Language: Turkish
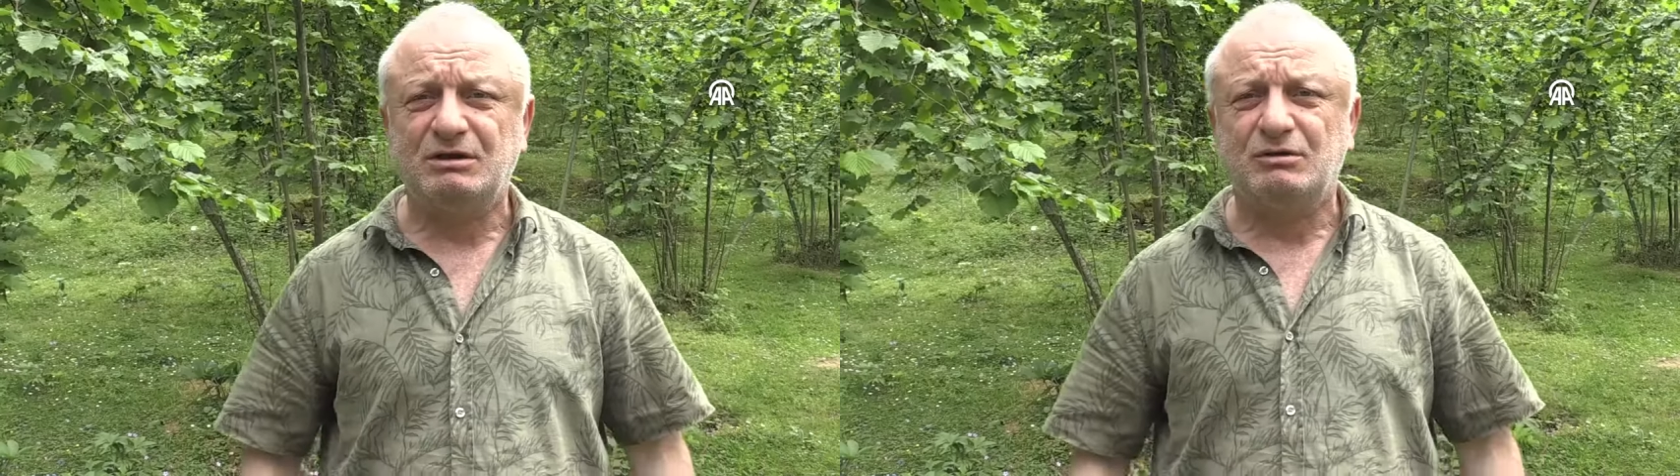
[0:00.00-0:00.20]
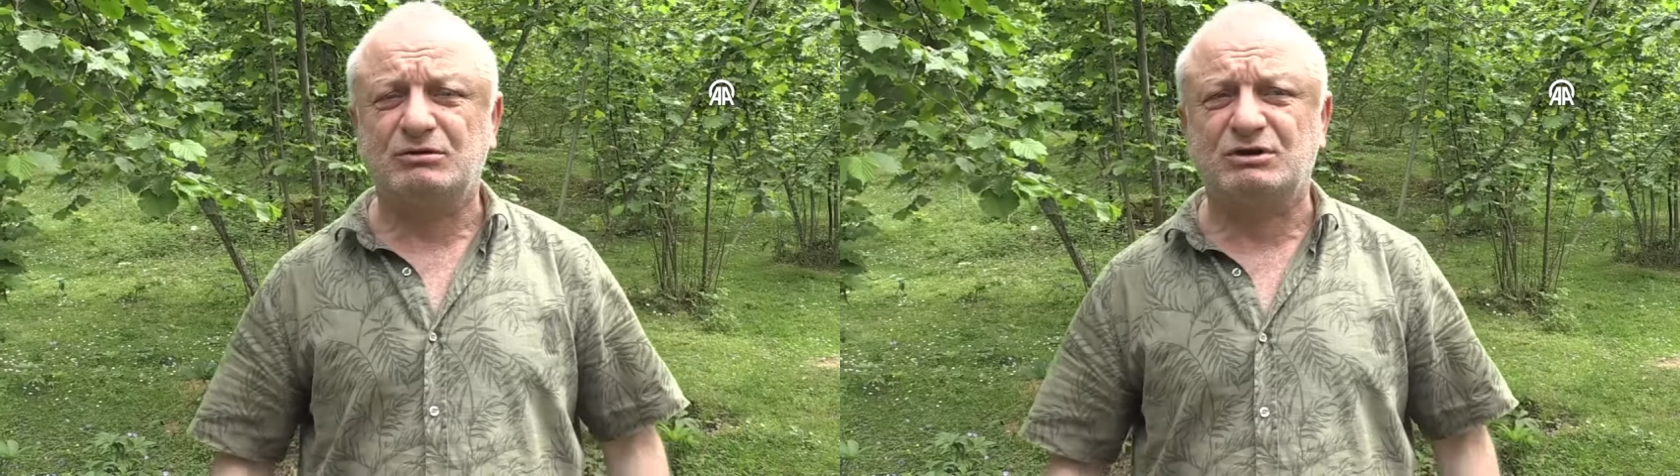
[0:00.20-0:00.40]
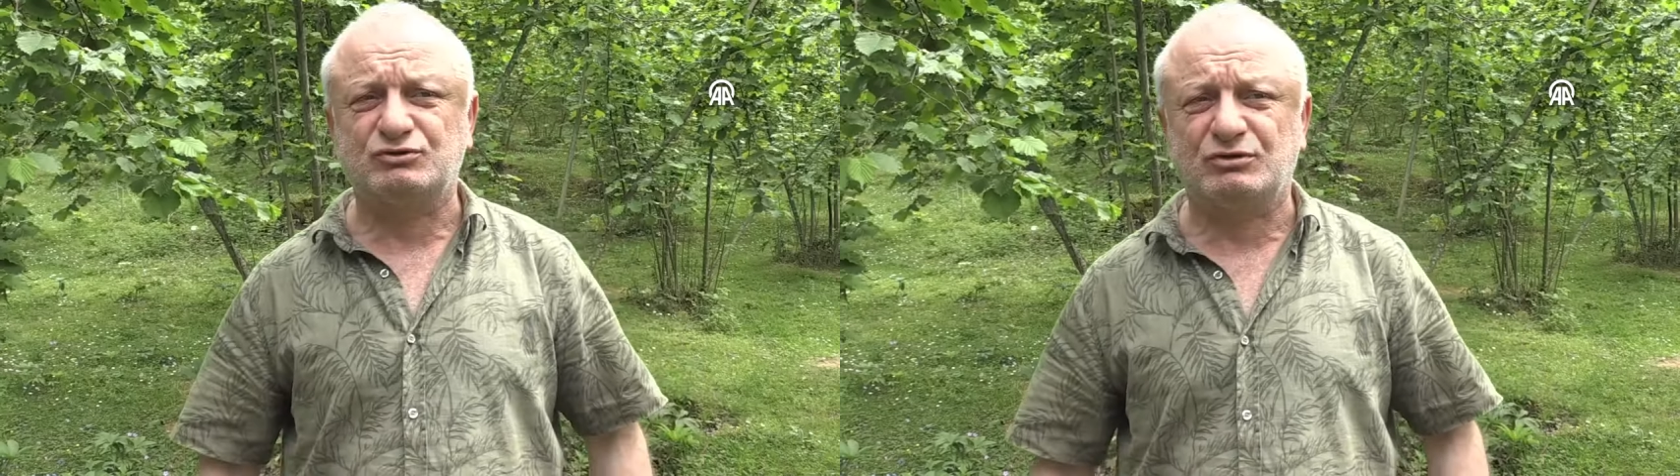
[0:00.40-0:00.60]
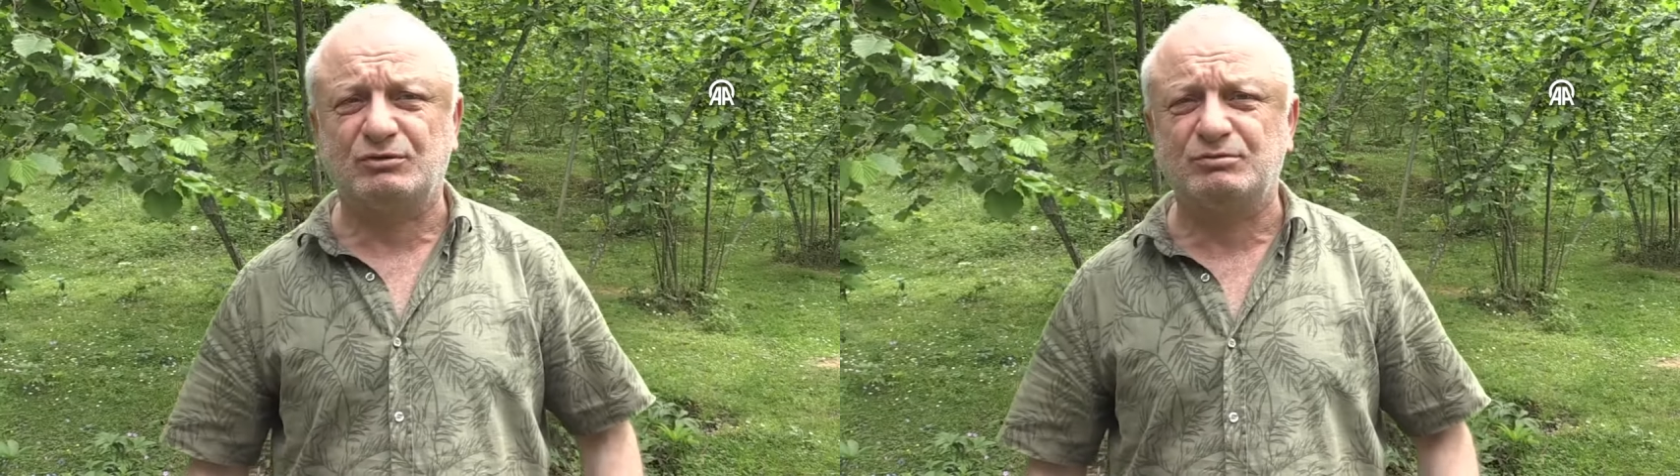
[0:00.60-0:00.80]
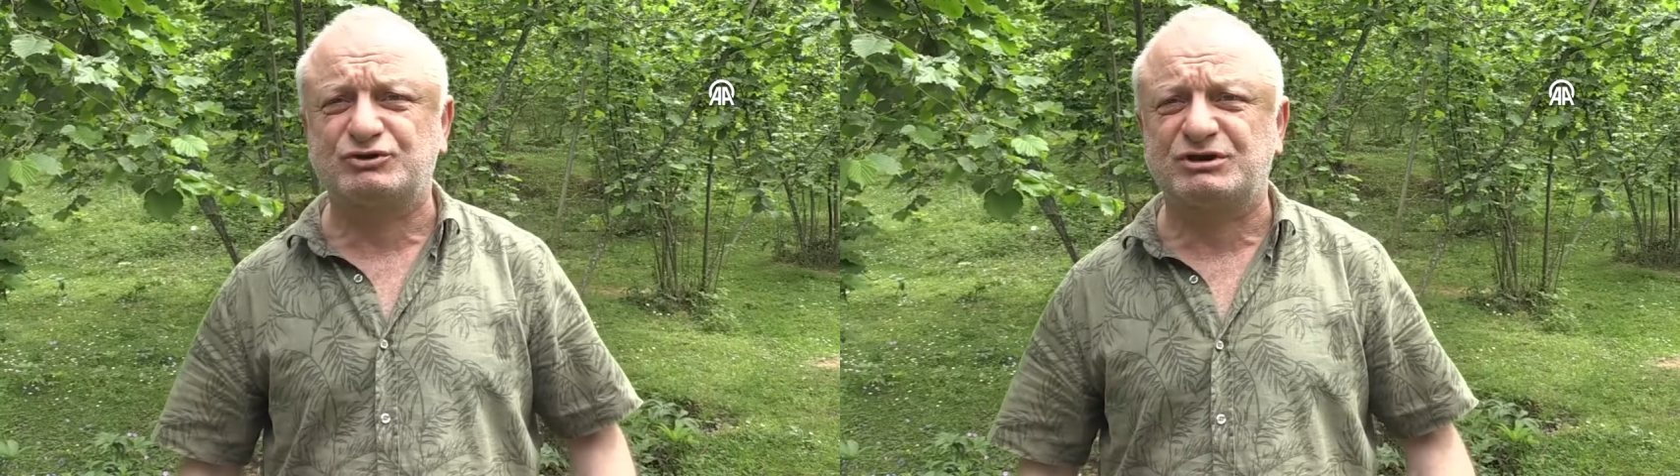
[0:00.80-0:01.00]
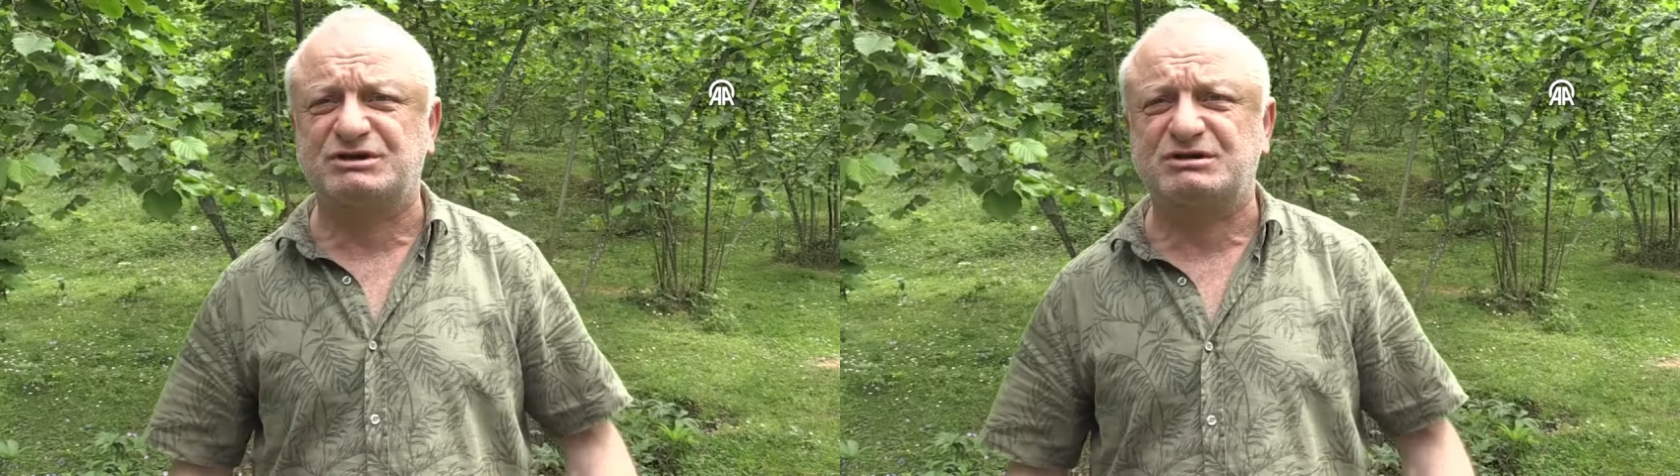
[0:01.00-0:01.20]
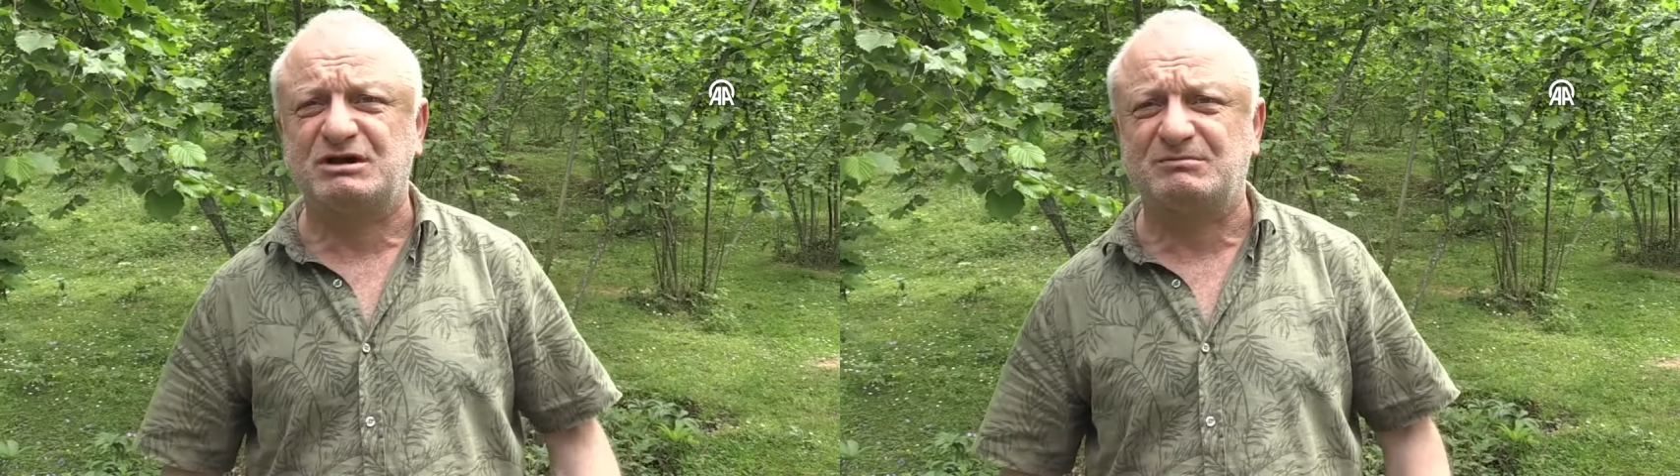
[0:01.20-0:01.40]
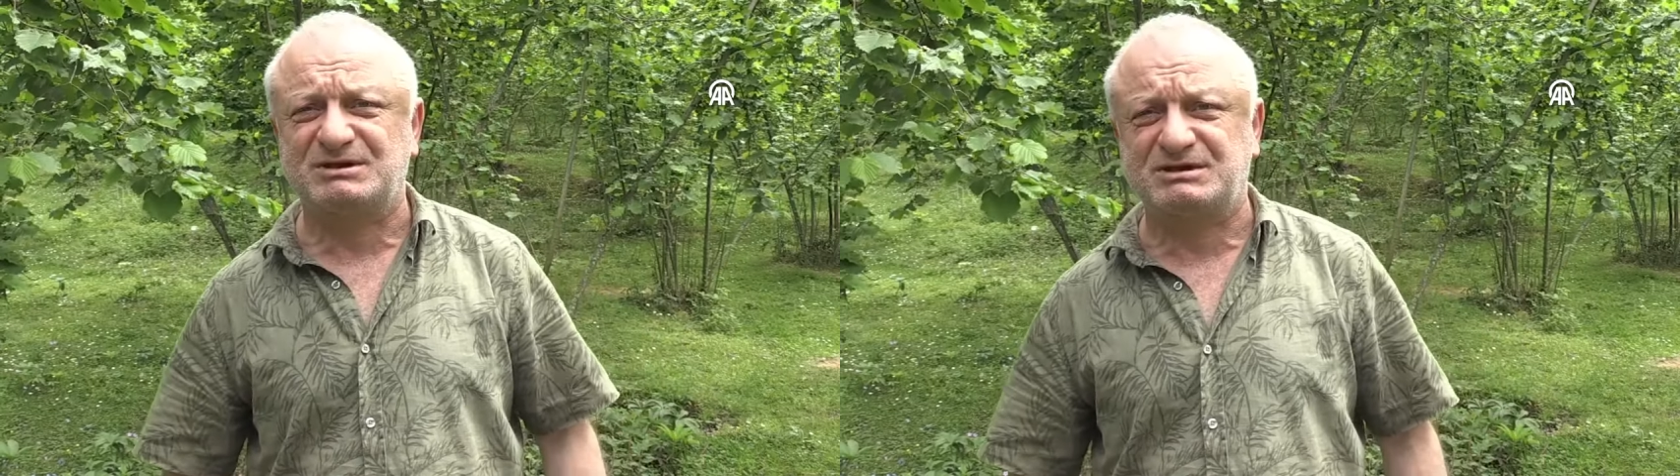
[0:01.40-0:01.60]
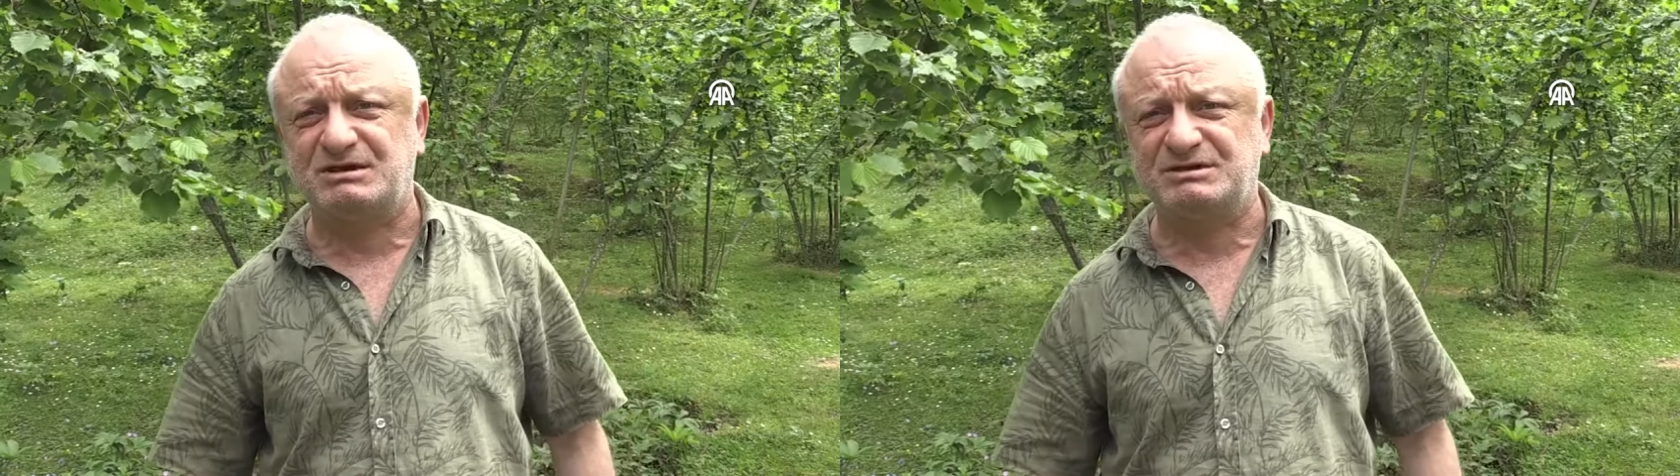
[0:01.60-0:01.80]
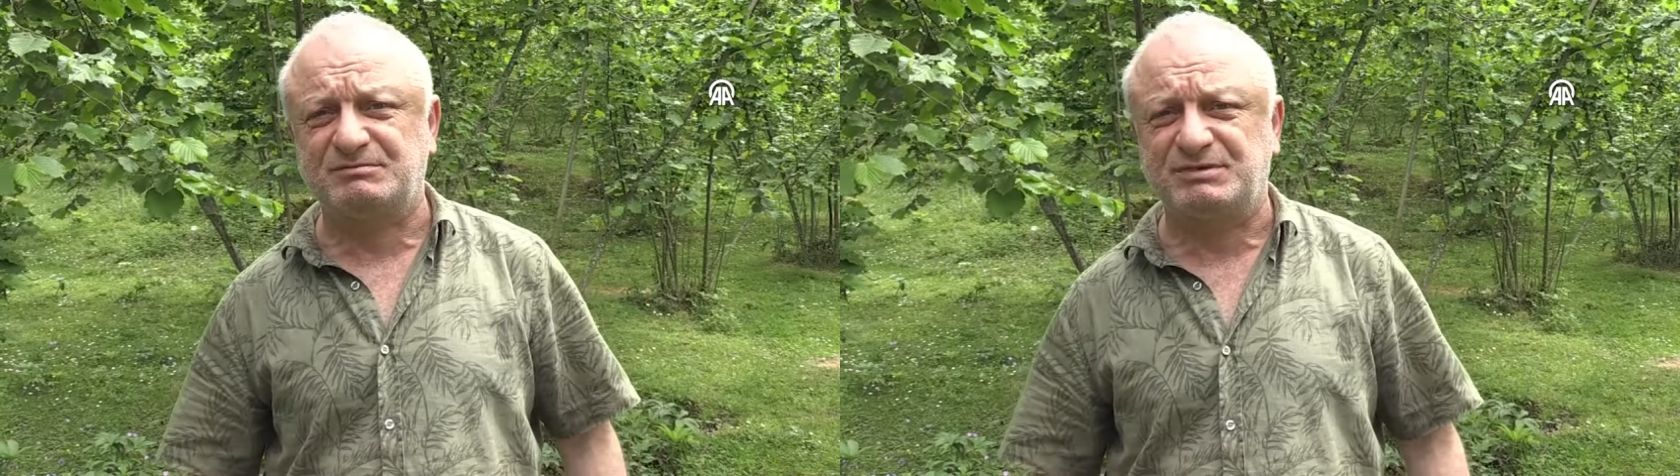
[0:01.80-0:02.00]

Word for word: Ondan sonra öbür şahıs kar maskeli,